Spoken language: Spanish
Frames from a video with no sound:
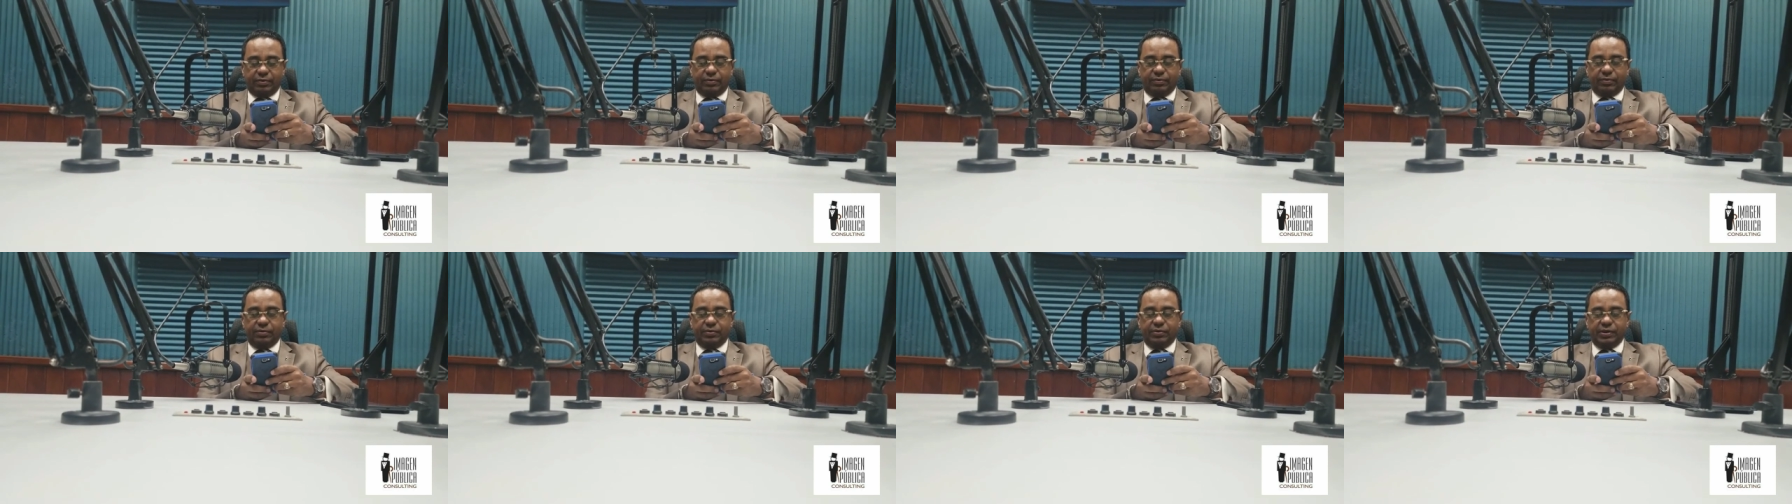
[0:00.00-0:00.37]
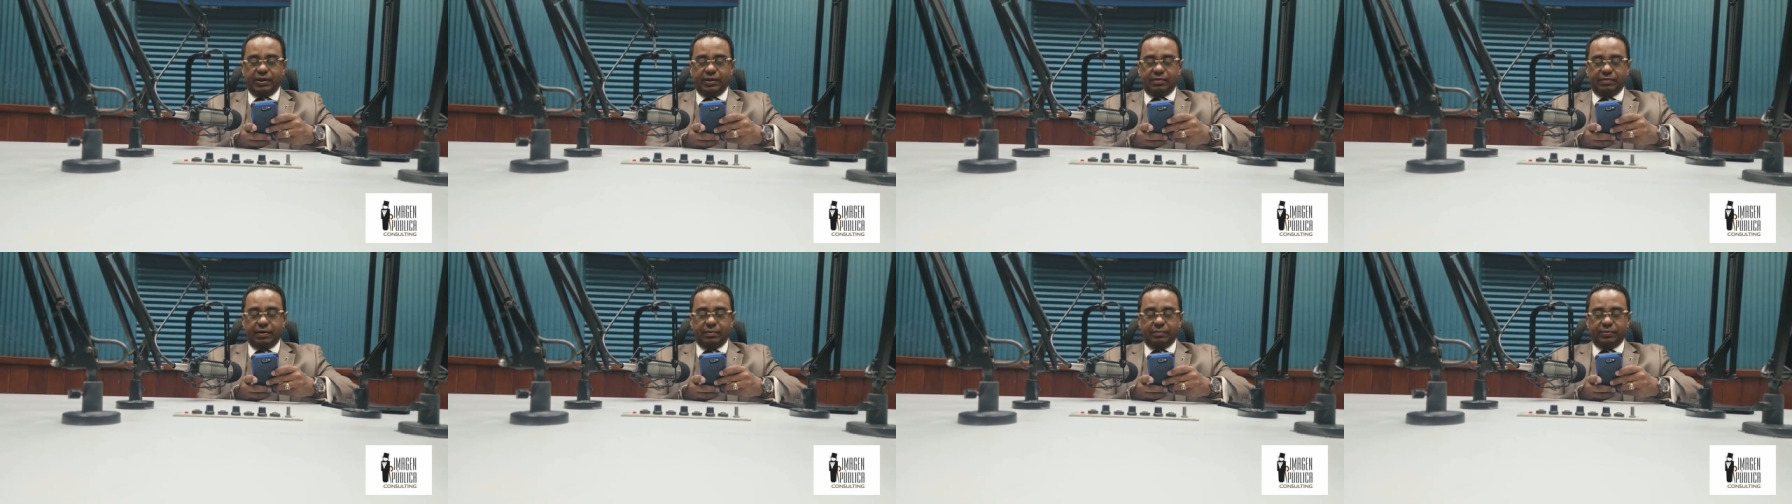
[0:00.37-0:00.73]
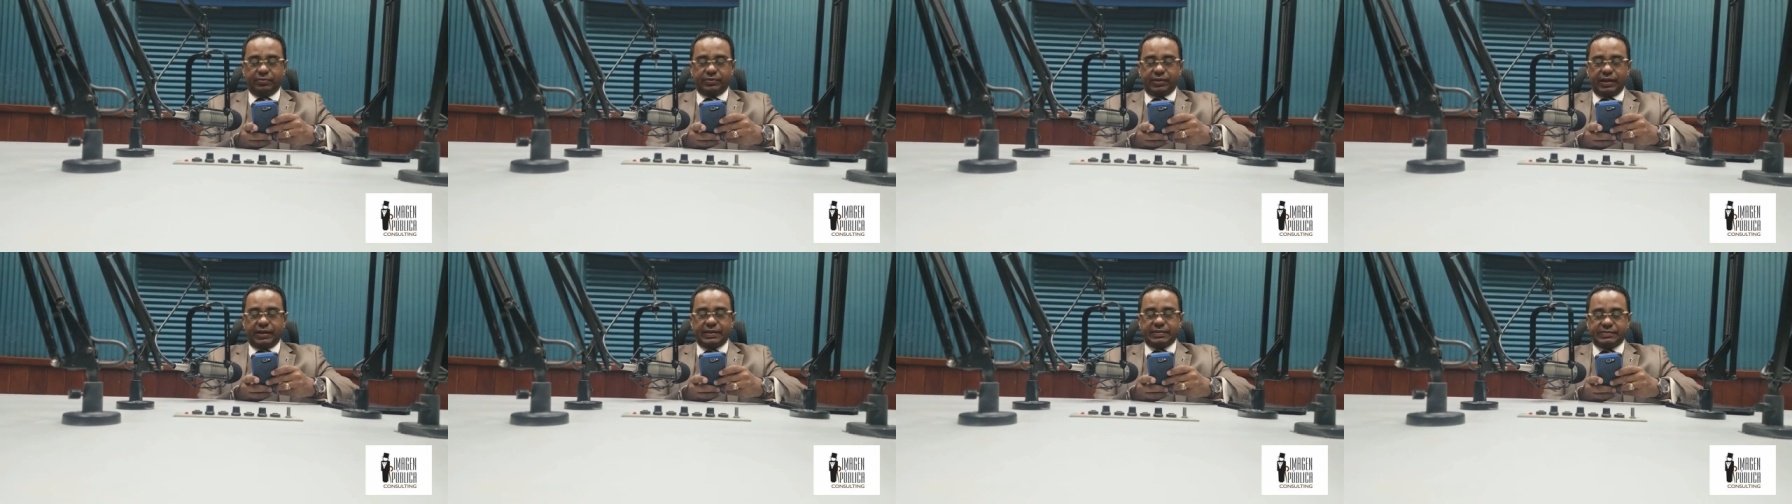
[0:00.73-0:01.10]
Hoy le
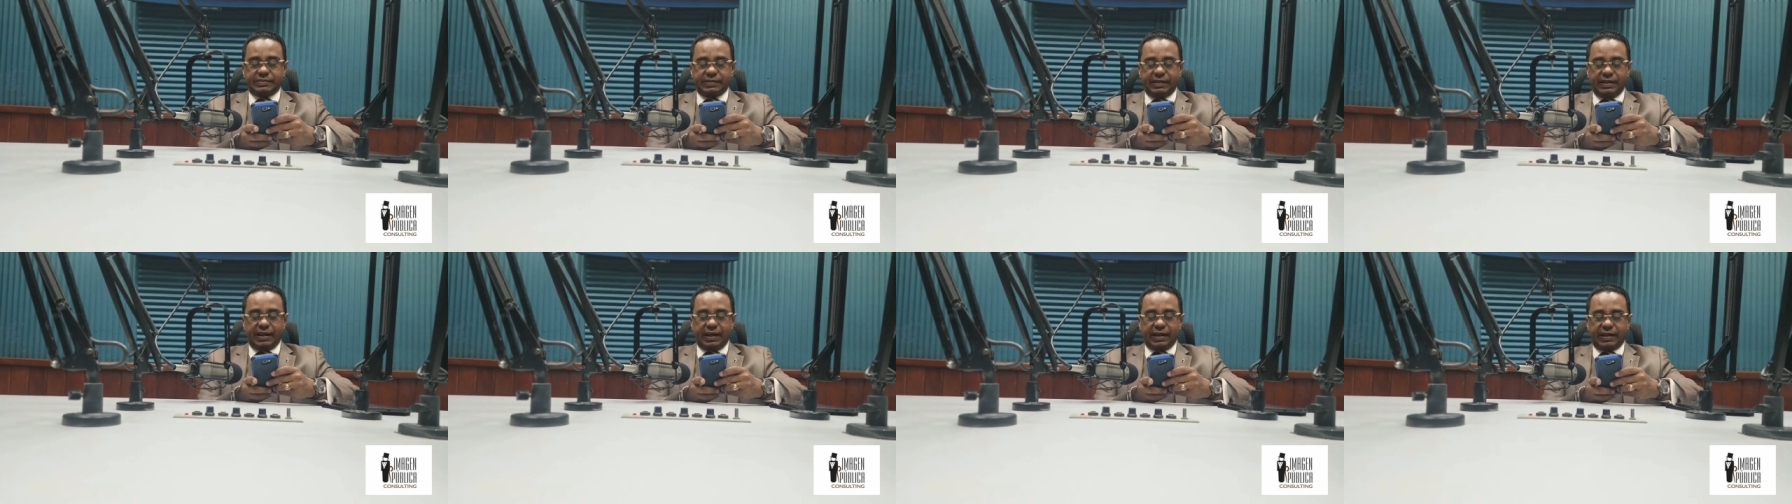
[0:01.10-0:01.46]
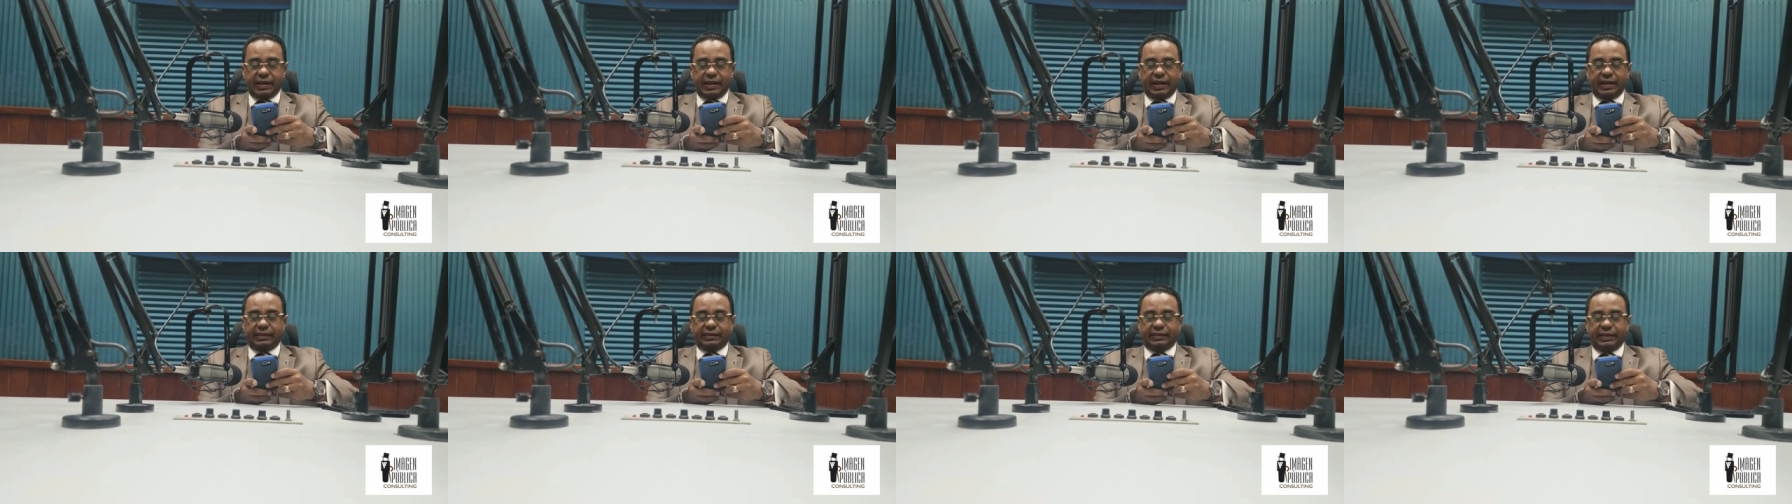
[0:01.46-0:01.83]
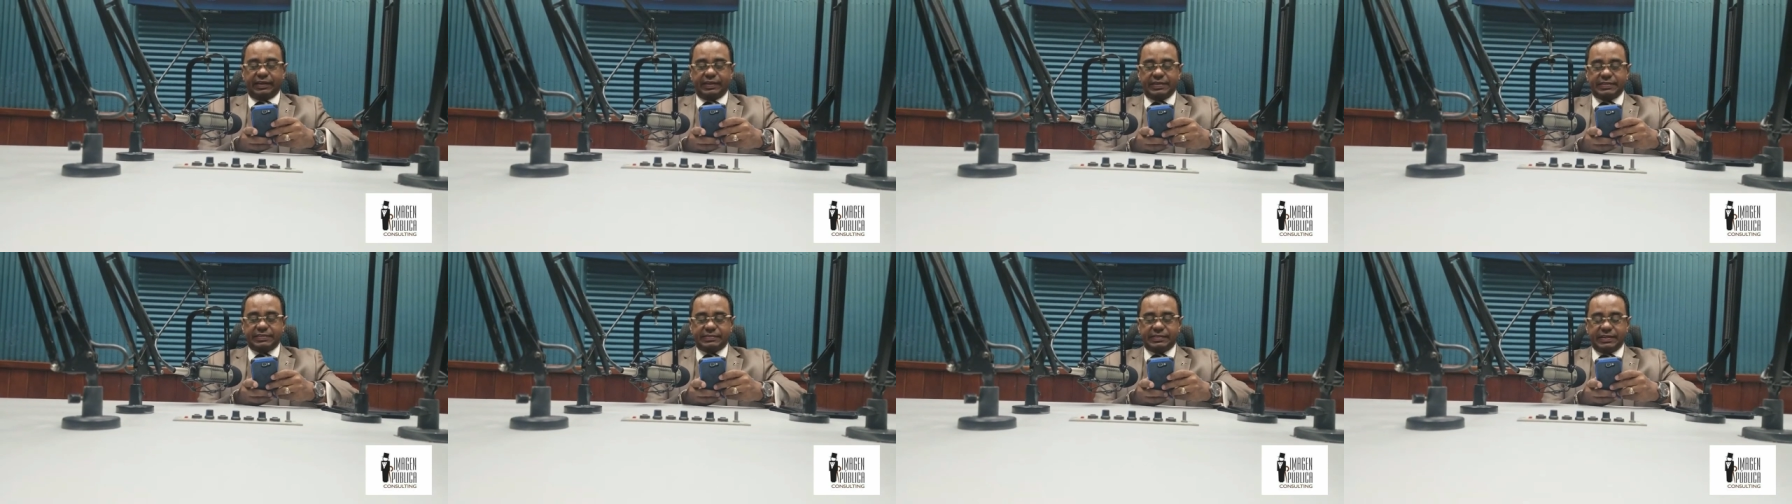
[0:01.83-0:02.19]
vamos a decir las
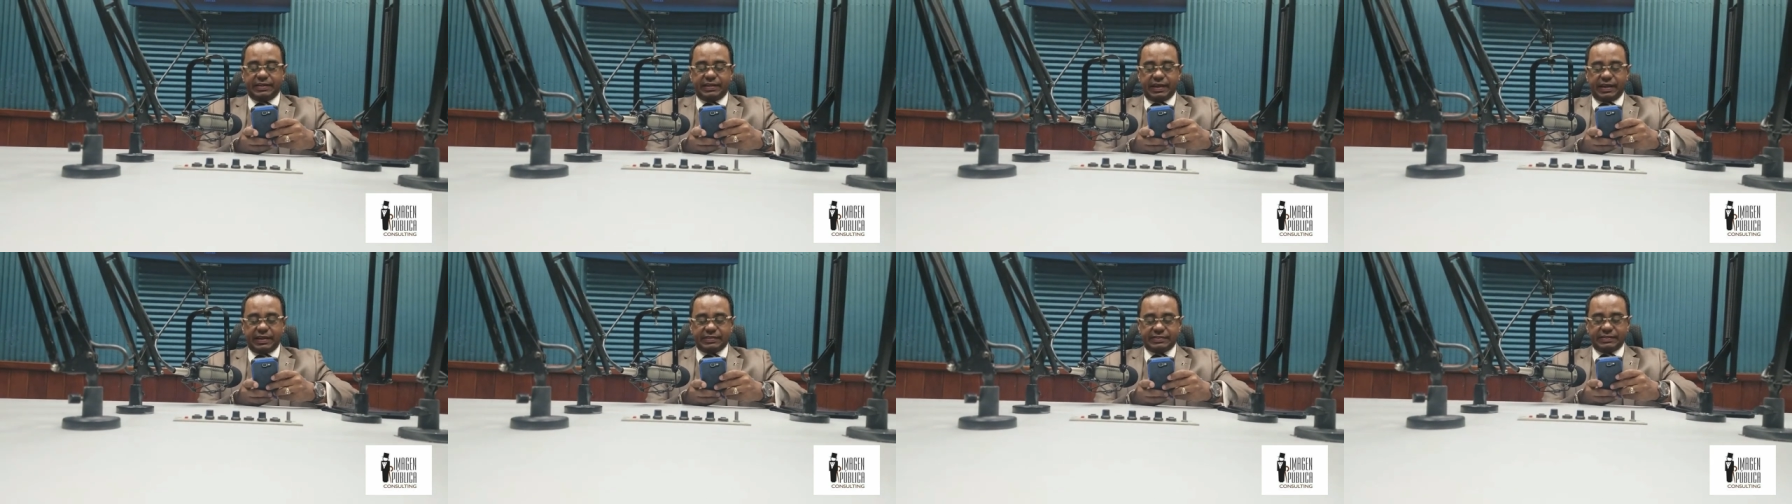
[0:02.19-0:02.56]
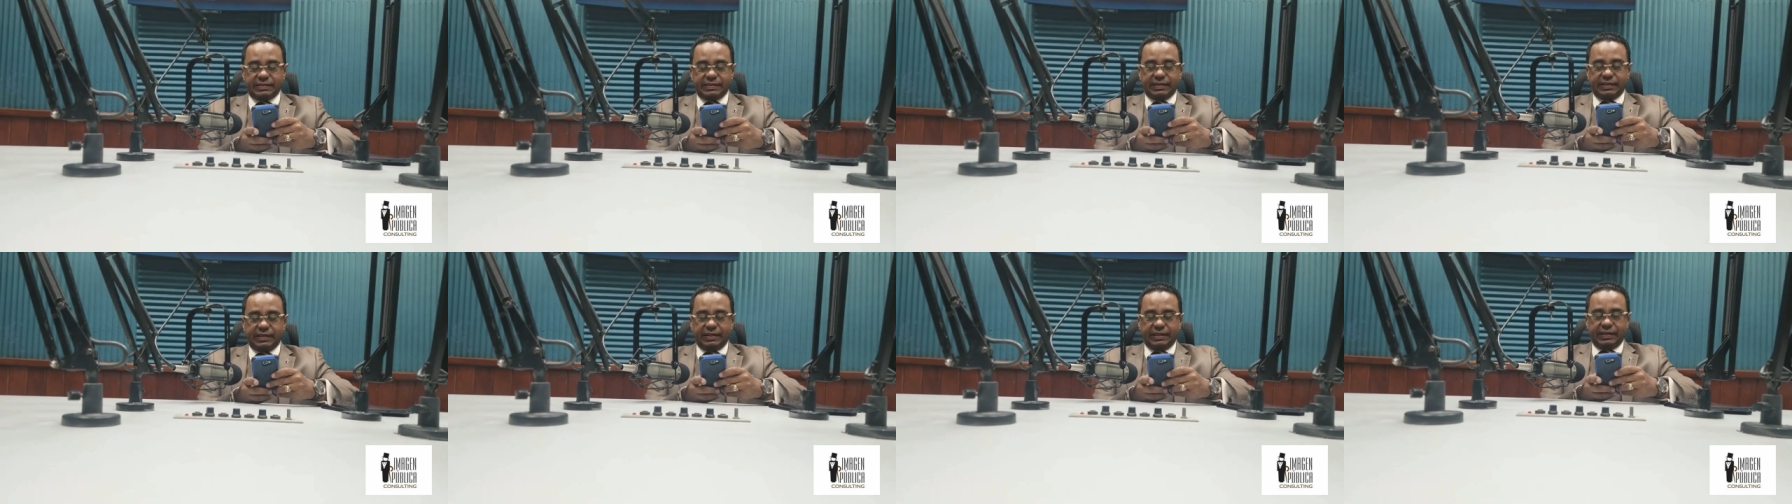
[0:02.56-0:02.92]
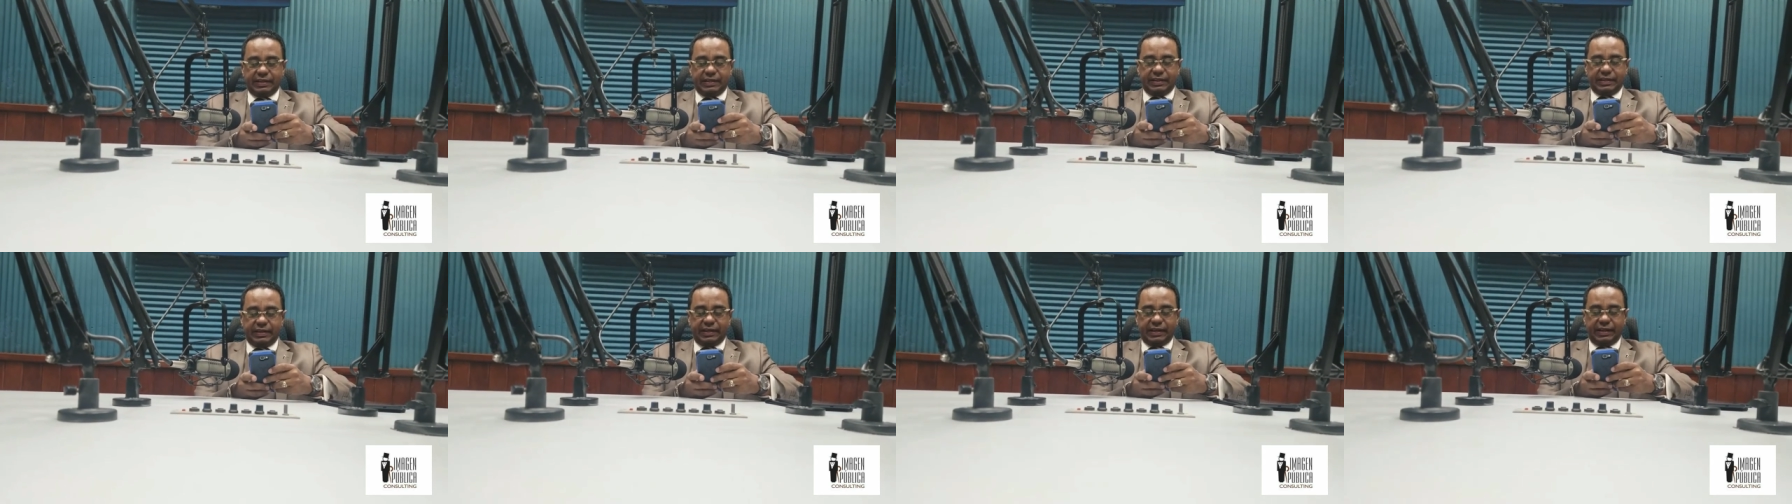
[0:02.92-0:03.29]
características
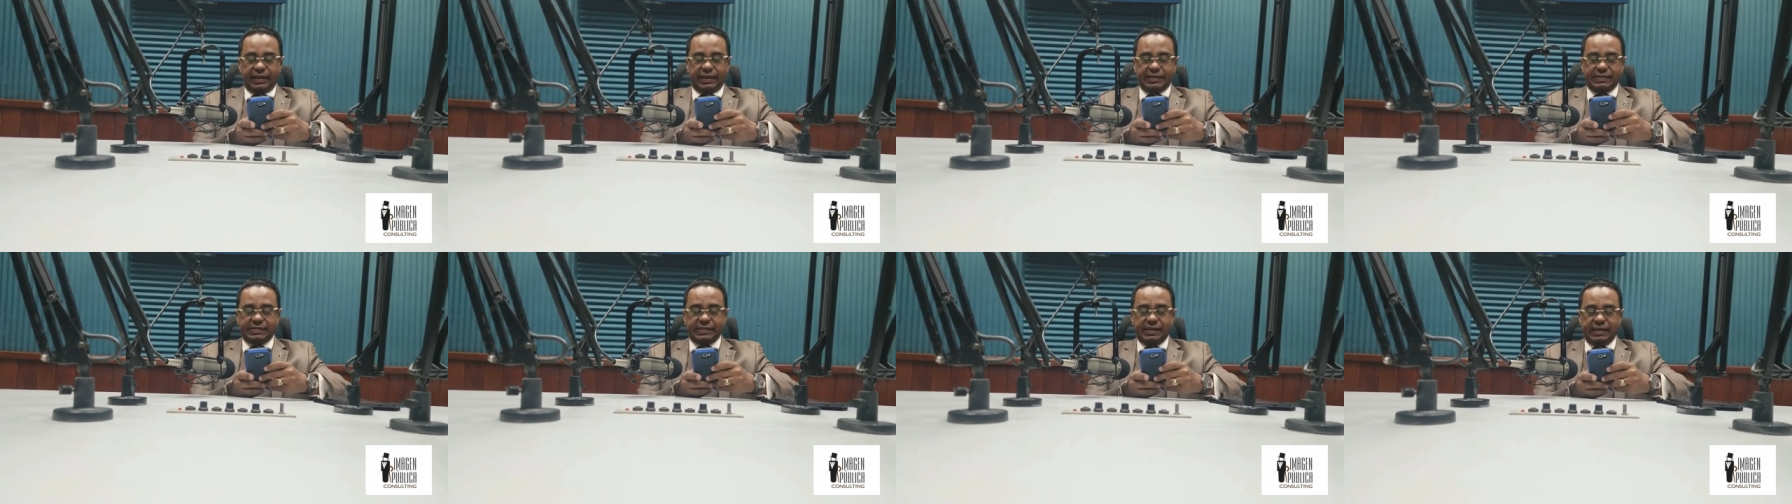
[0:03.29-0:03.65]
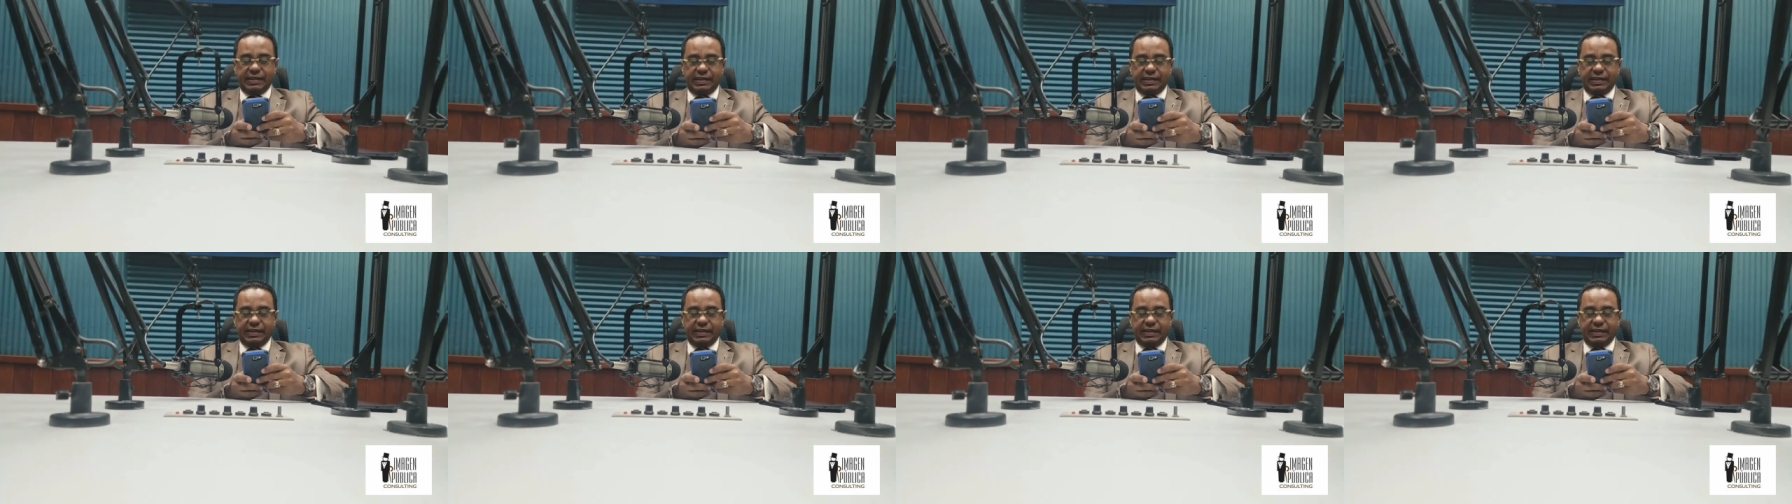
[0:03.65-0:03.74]
que ese